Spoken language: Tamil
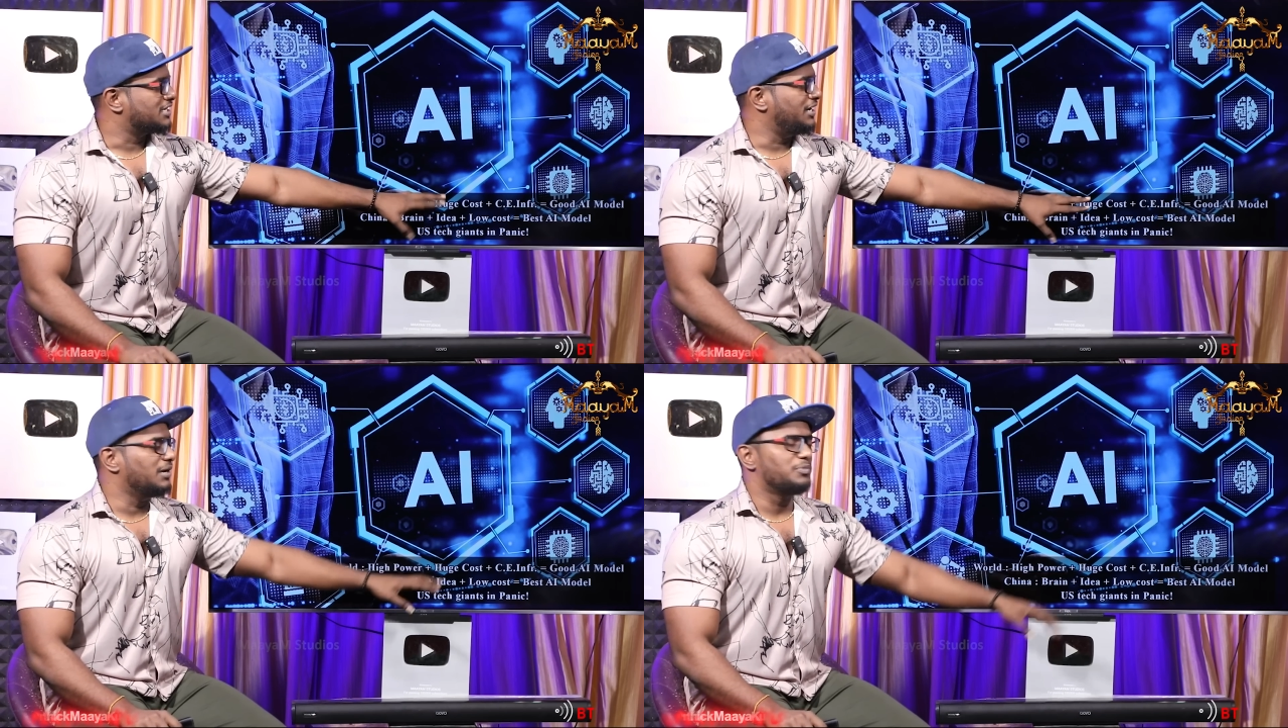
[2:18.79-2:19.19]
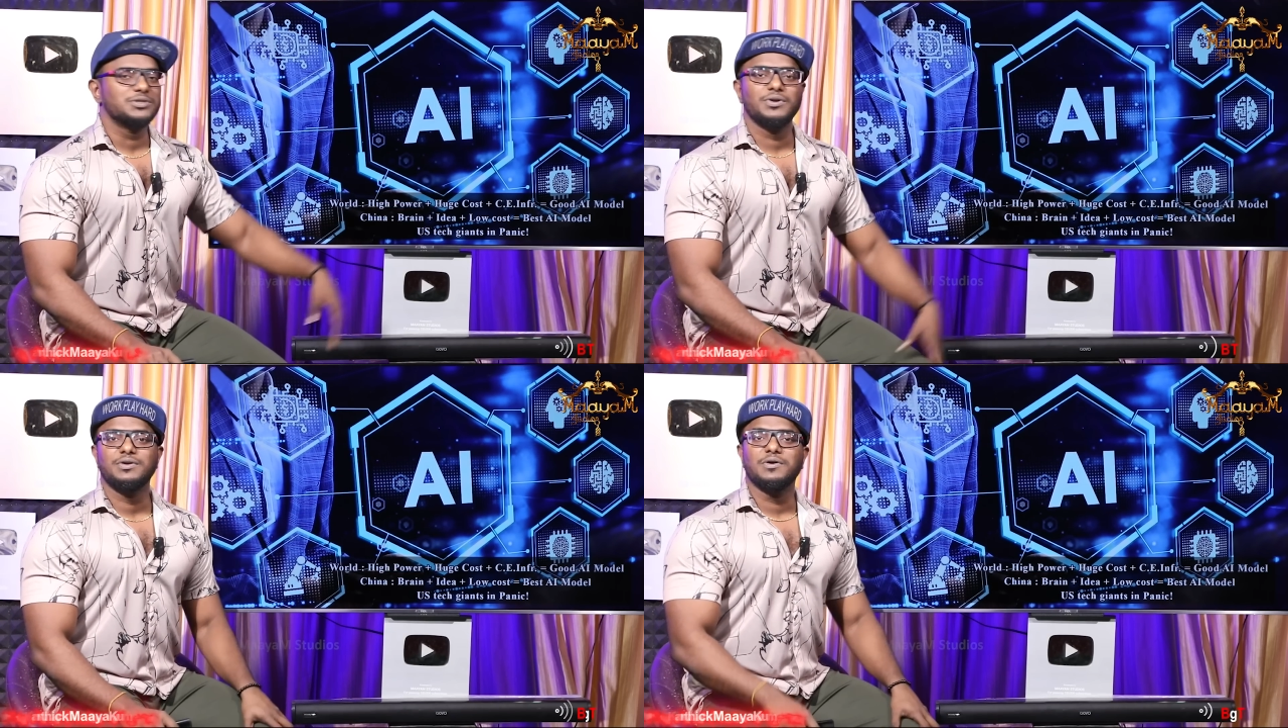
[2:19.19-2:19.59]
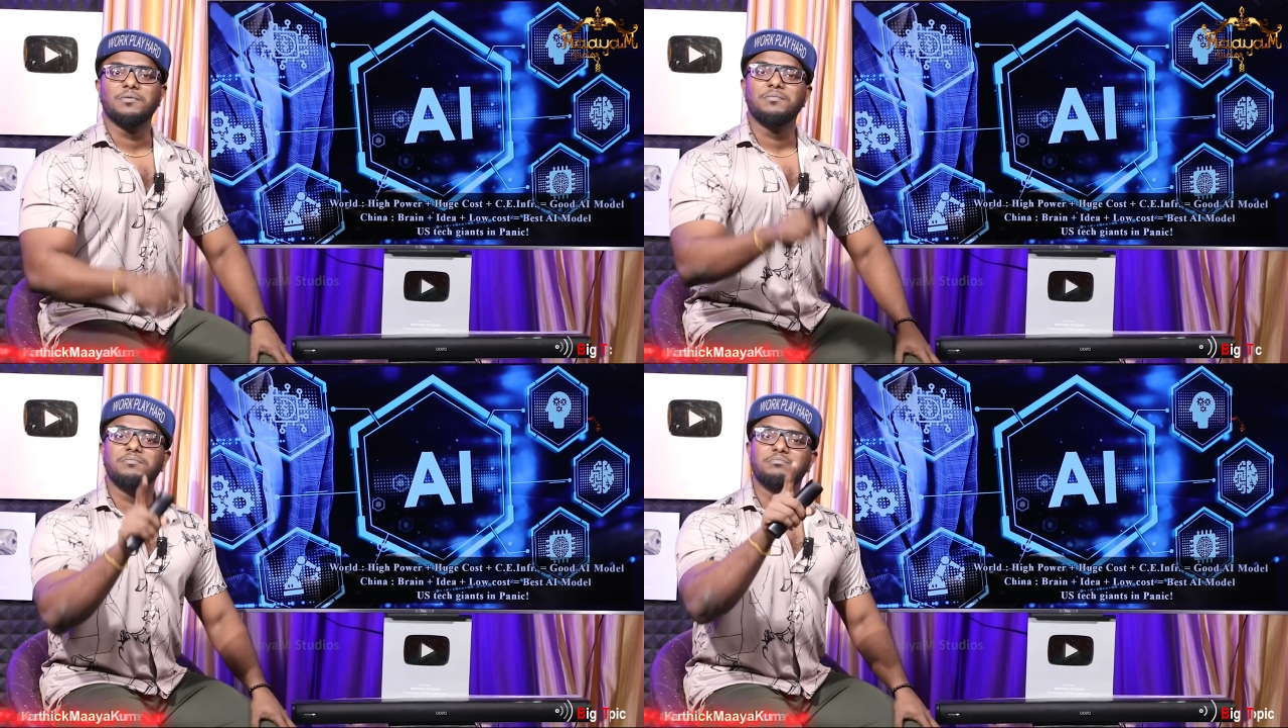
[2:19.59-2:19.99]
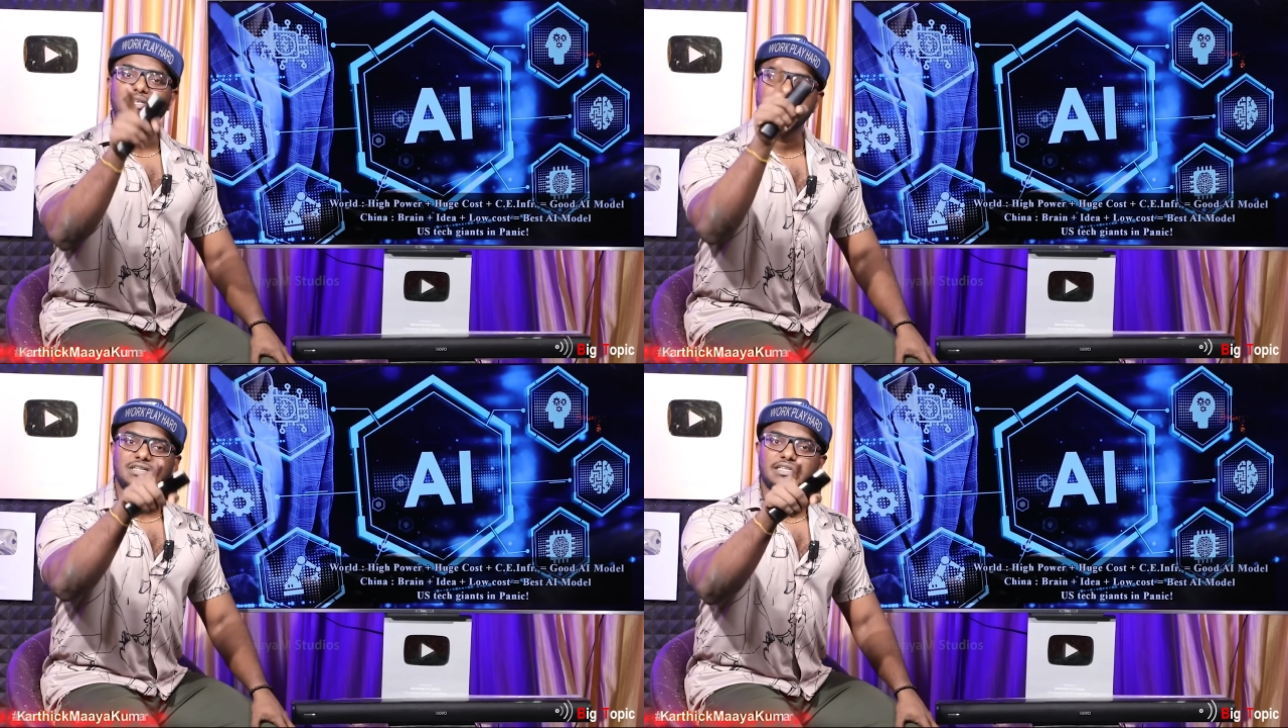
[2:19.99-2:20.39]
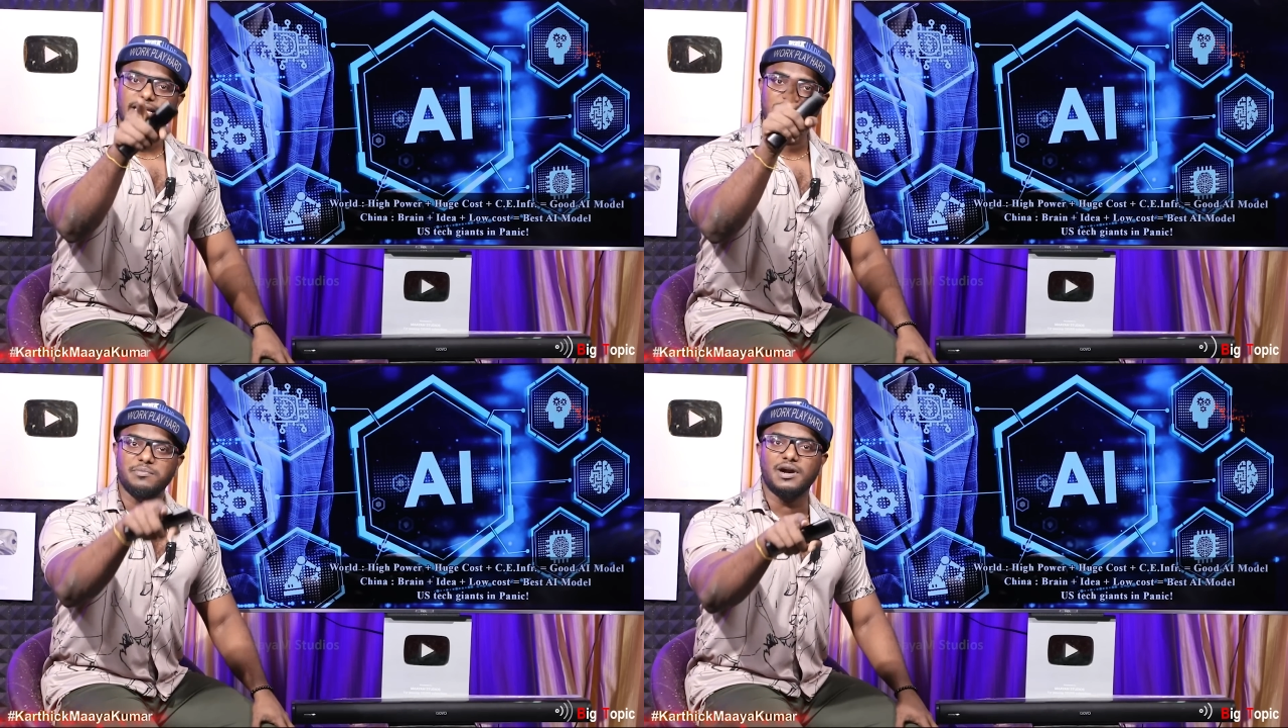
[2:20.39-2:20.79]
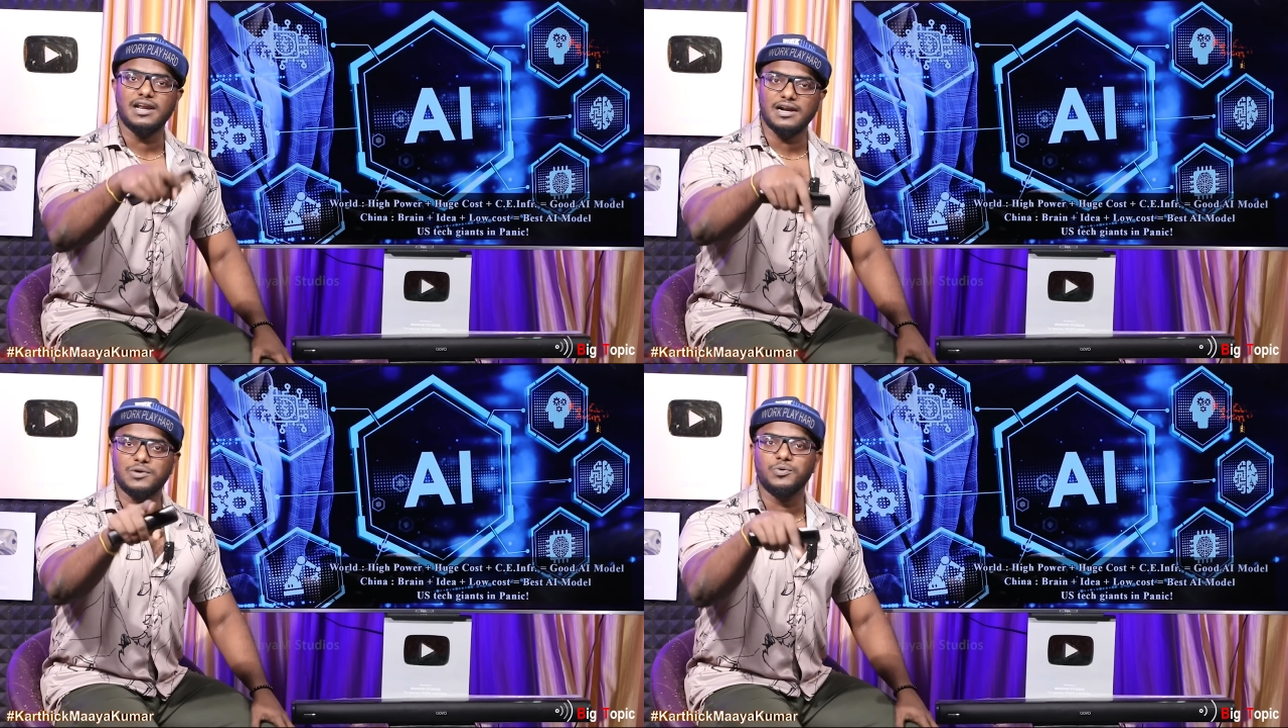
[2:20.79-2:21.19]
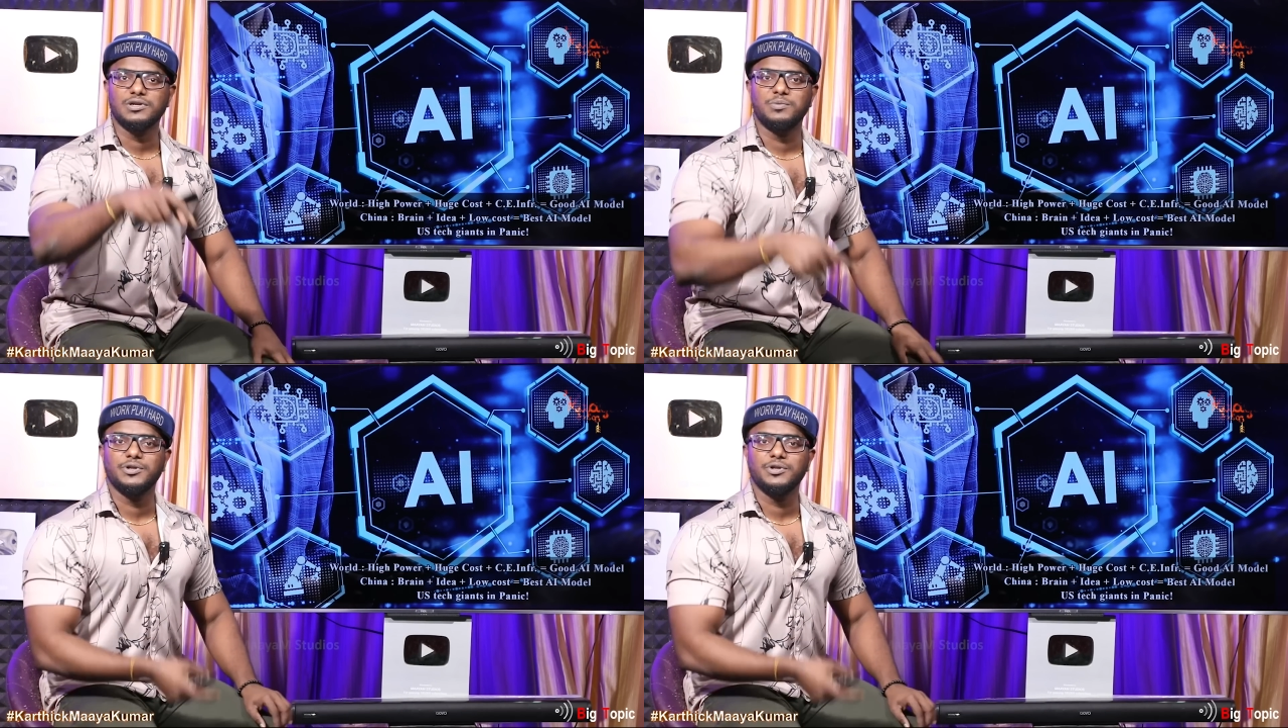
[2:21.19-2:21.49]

சைனா பொறுத்த வரைக்கும் பெஸ்ட்டு ஏஐ மாடலை எங்களால் கொடுக்க